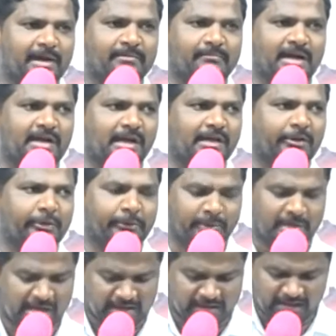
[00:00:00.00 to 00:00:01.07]
మహిమ
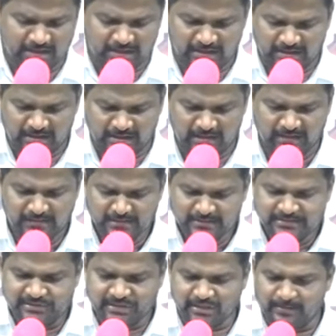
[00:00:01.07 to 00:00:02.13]
కలుగునుగాక
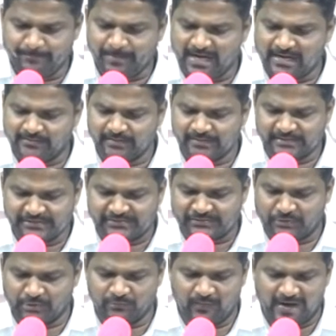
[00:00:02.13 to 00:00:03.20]
చిన్న ప్రార్థన
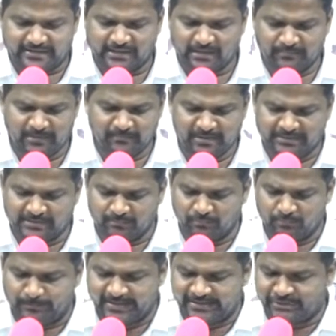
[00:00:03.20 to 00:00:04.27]
చేసుకుని వాక్యం
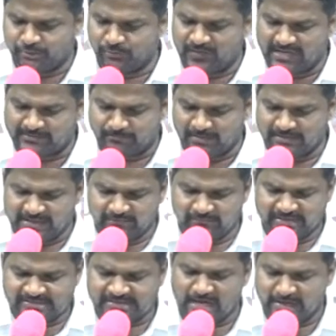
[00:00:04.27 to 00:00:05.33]
నిమిత్తము పరిశుద్ధాత్మ
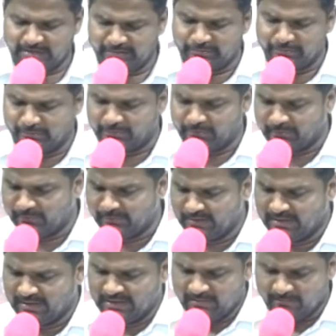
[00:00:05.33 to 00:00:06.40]
దేవుని సాయం కొరకు
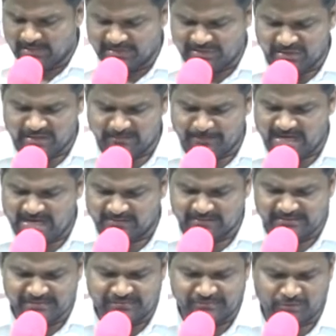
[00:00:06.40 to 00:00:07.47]
మనం చిన్న ప్రార్థన
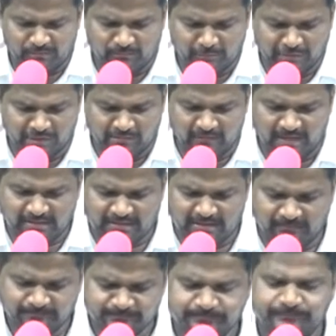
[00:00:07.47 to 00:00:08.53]
చేసుకుని ముందుకు వెళ్దాం